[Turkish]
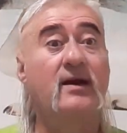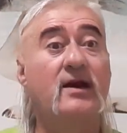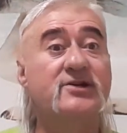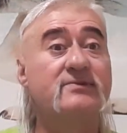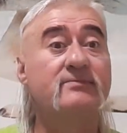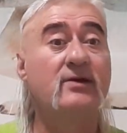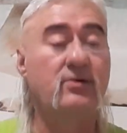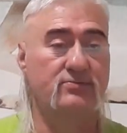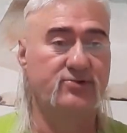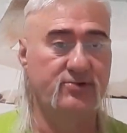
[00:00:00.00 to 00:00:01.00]
Karışımlar
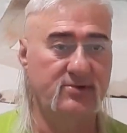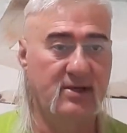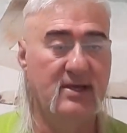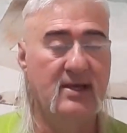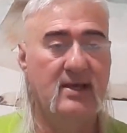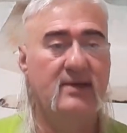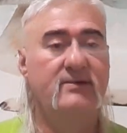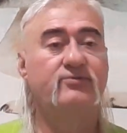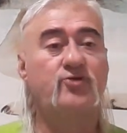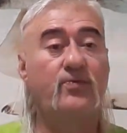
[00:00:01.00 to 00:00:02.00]
olmuştur.
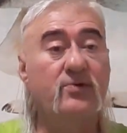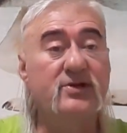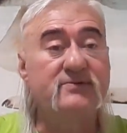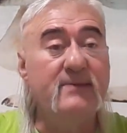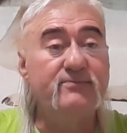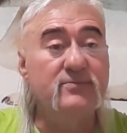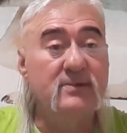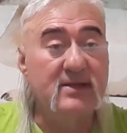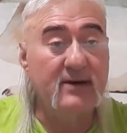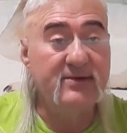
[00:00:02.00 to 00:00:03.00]
Ve bu toplum ismi hep
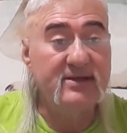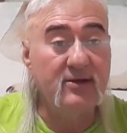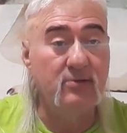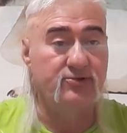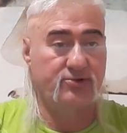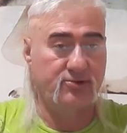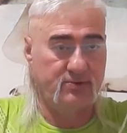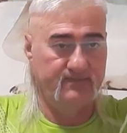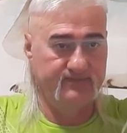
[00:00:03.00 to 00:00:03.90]
Dravidyen olmuştur.